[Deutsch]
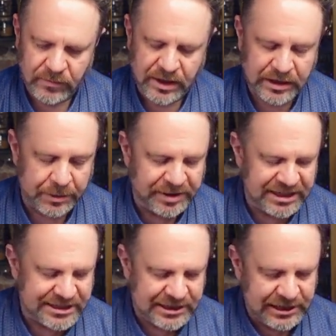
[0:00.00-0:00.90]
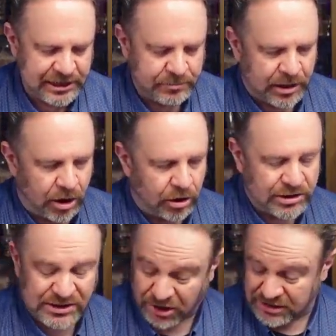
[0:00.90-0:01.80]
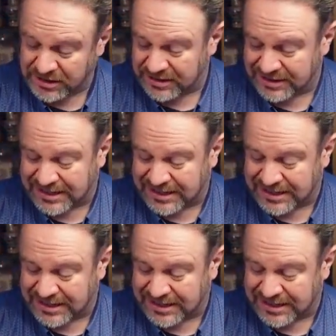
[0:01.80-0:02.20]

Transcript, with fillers: Der Penicillin braucht sonst